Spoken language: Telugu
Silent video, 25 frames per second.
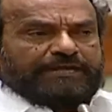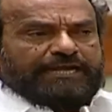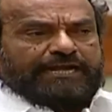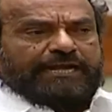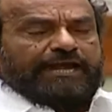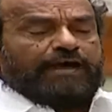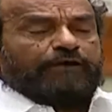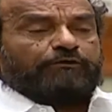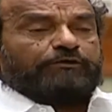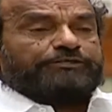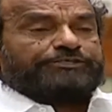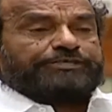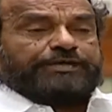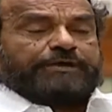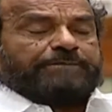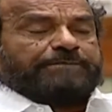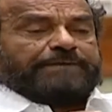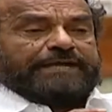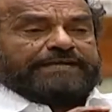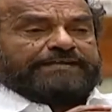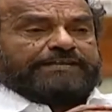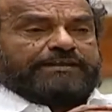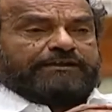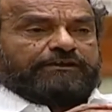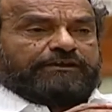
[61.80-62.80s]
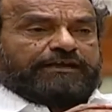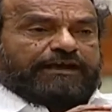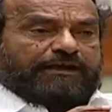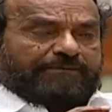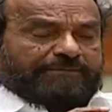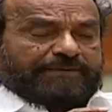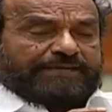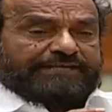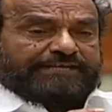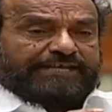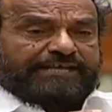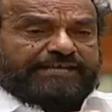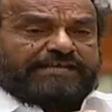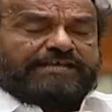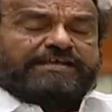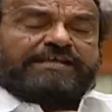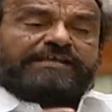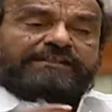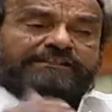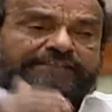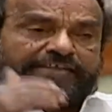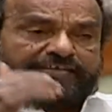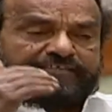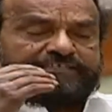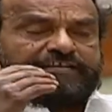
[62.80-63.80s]
ఎలాగూ చేపట్టారు కాబట్టి
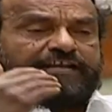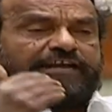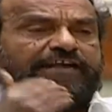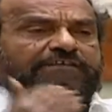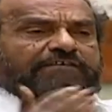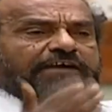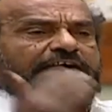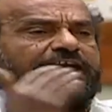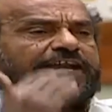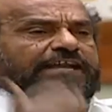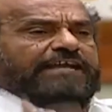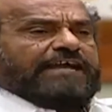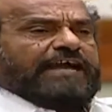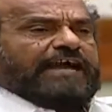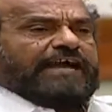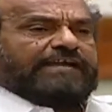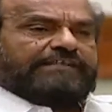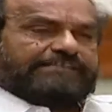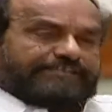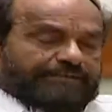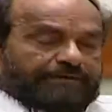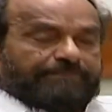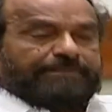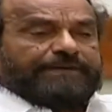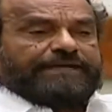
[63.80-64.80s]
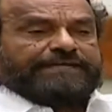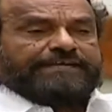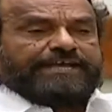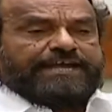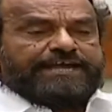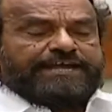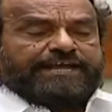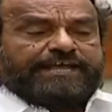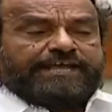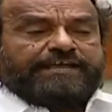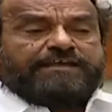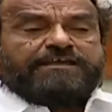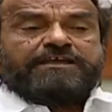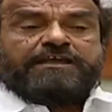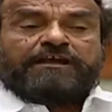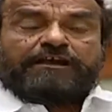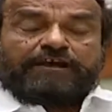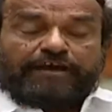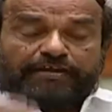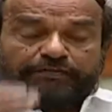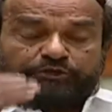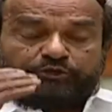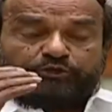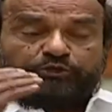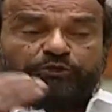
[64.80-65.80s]
దశల వారీగా చేపట్టండి
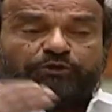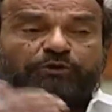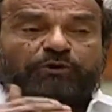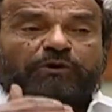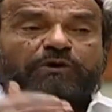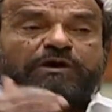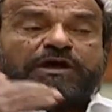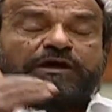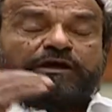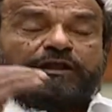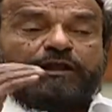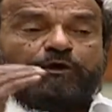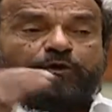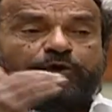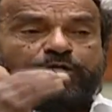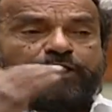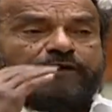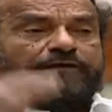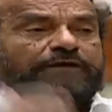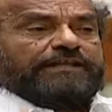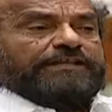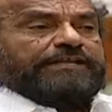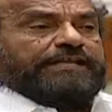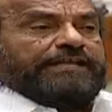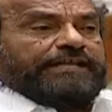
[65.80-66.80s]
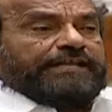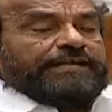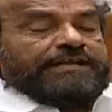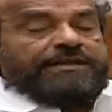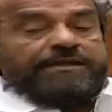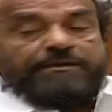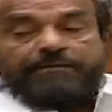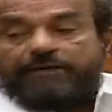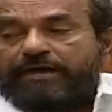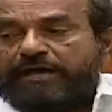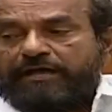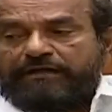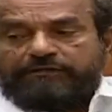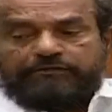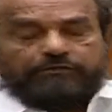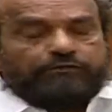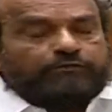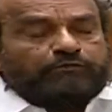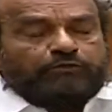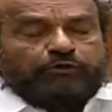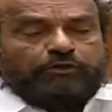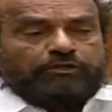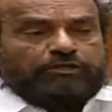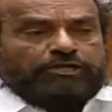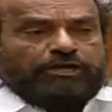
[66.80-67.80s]
ఖర్చు రెండవది
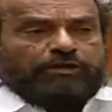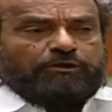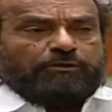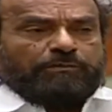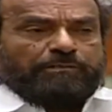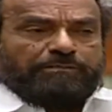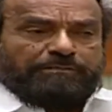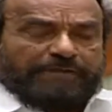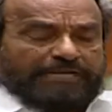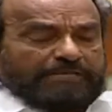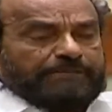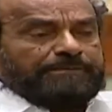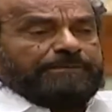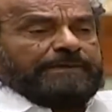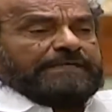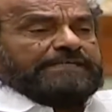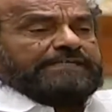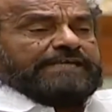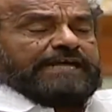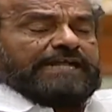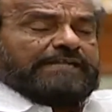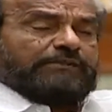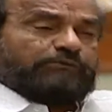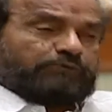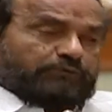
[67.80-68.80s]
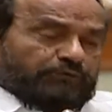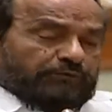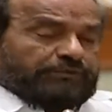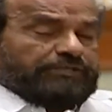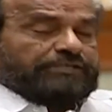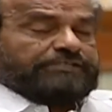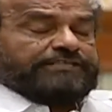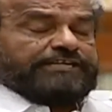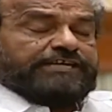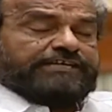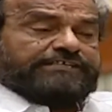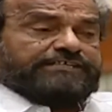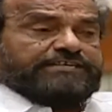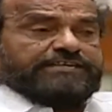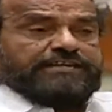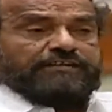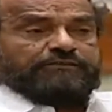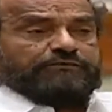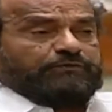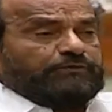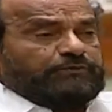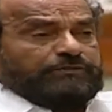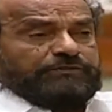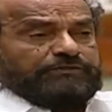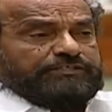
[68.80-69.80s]
సోదరులు ప్రతిపక్షాలు చేసిన
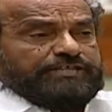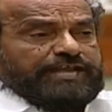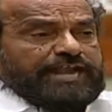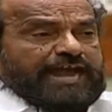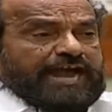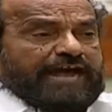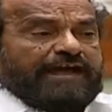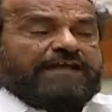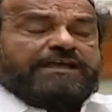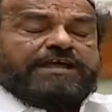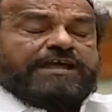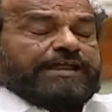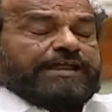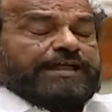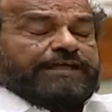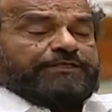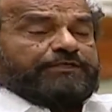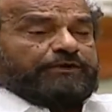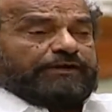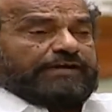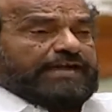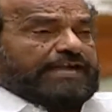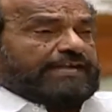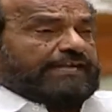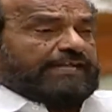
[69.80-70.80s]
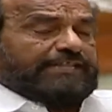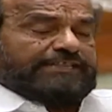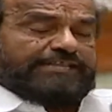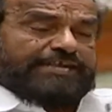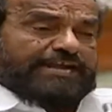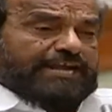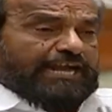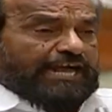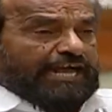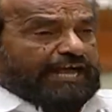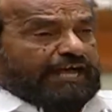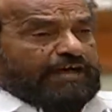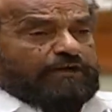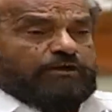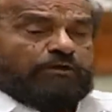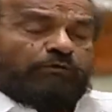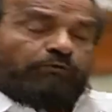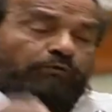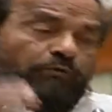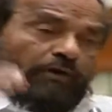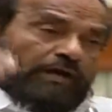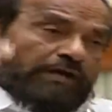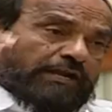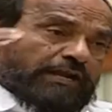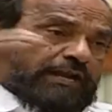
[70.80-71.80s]
సూచన ఎందుకంటే
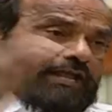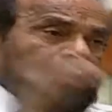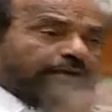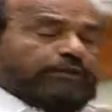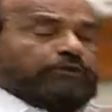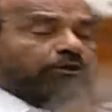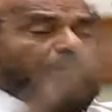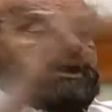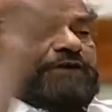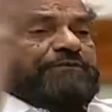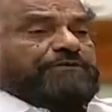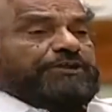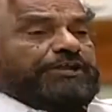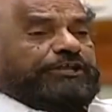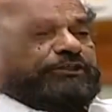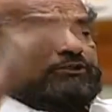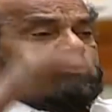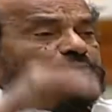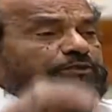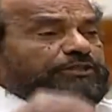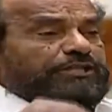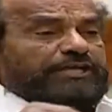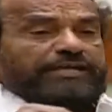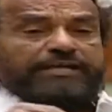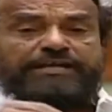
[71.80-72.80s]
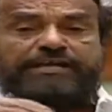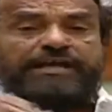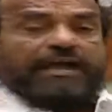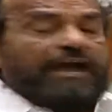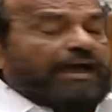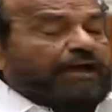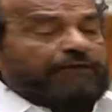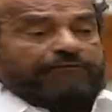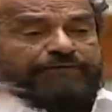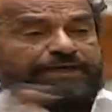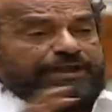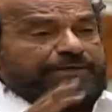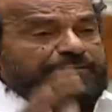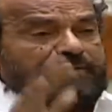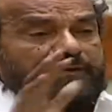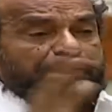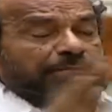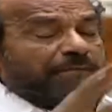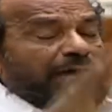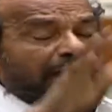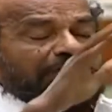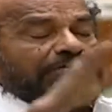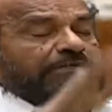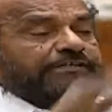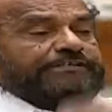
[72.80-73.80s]
దీనిలో లేదు అవినీతి ఉంది అవి అని మేము
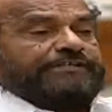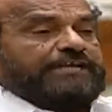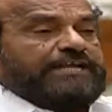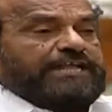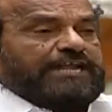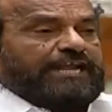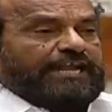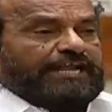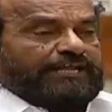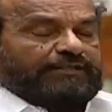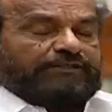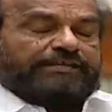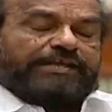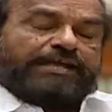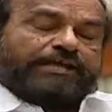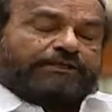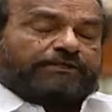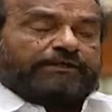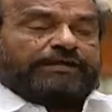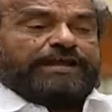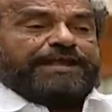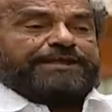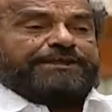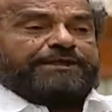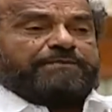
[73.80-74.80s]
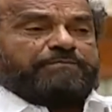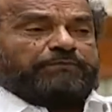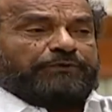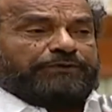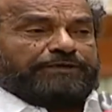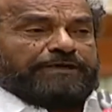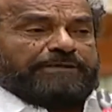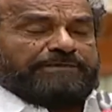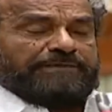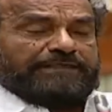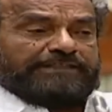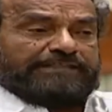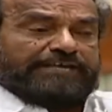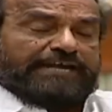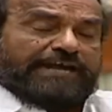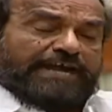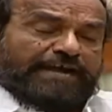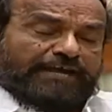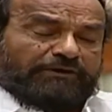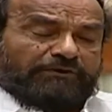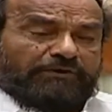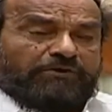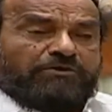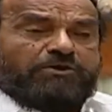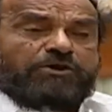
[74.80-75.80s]
భావించడం లేదు ఎందుకంటే ముఖ్యమంత్రి
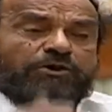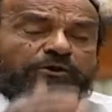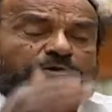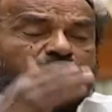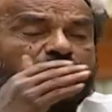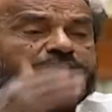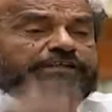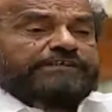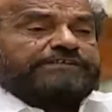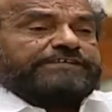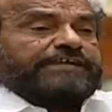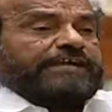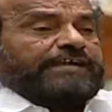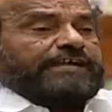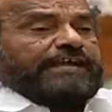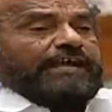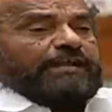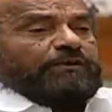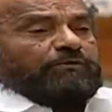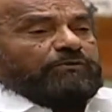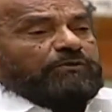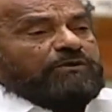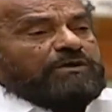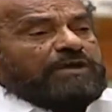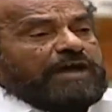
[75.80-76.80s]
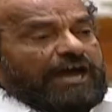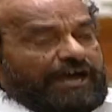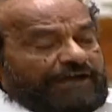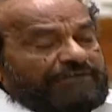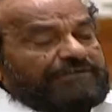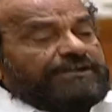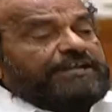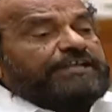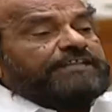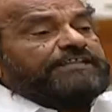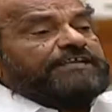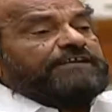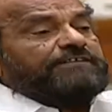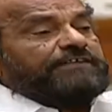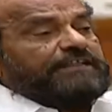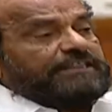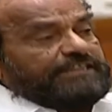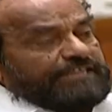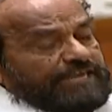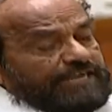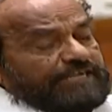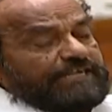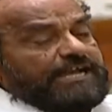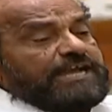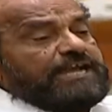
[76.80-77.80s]
గారు కొన్ని చర్యలు అవినీతికి
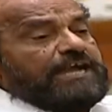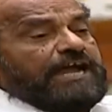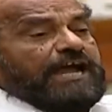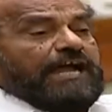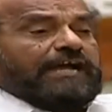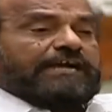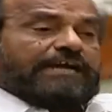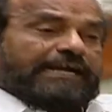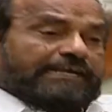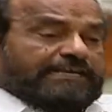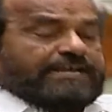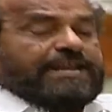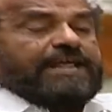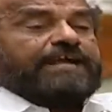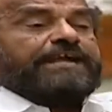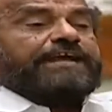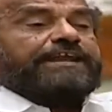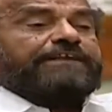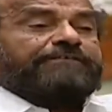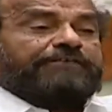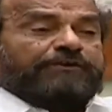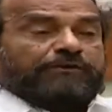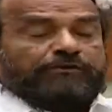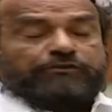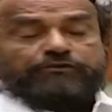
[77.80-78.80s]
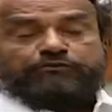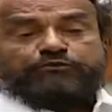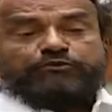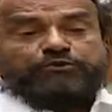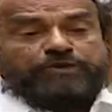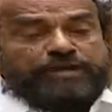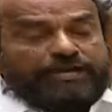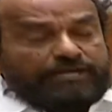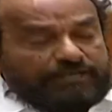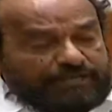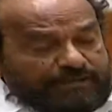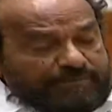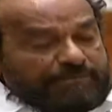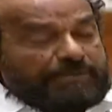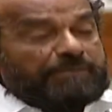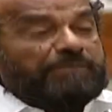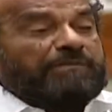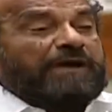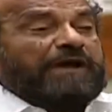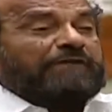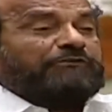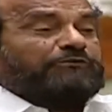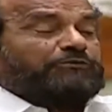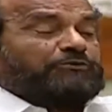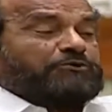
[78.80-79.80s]
వ్యతిరేకంగా కఠినంగానే వివరిస్తున్నట్లుగా మేము
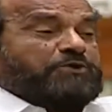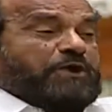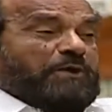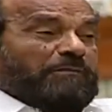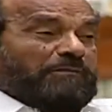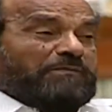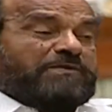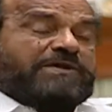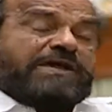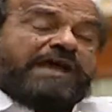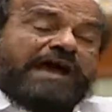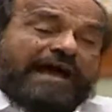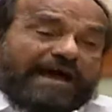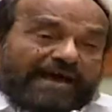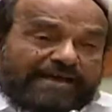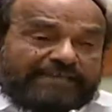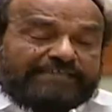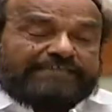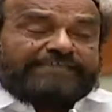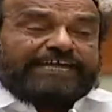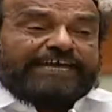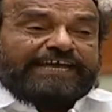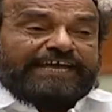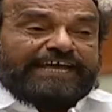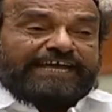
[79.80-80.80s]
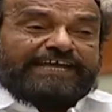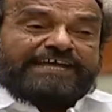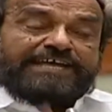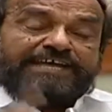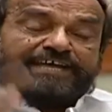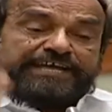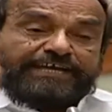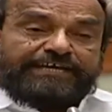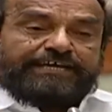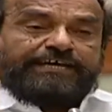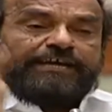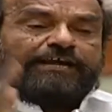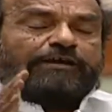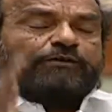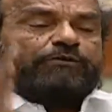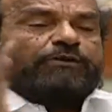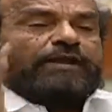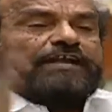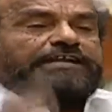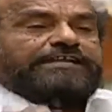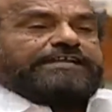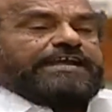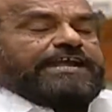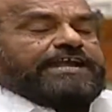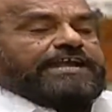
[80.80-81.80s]
భావిస్తున్నాం అయితే ఇక్కడ కూడా
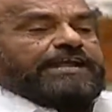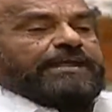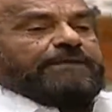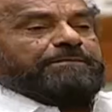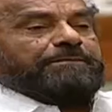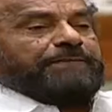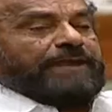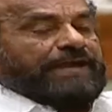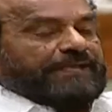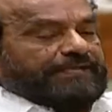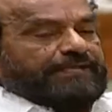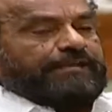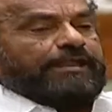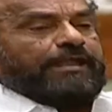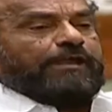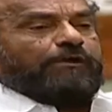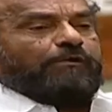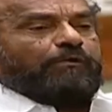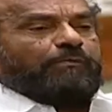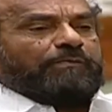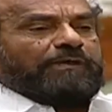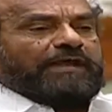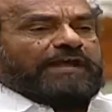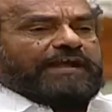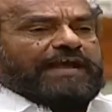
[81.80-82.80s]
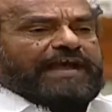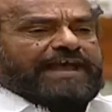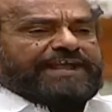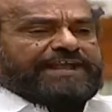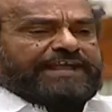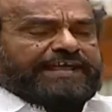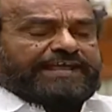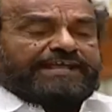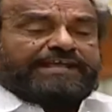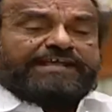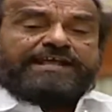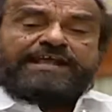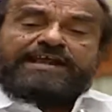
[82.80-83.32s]
టెండర్ ప్రక్రియ లోపల కానీ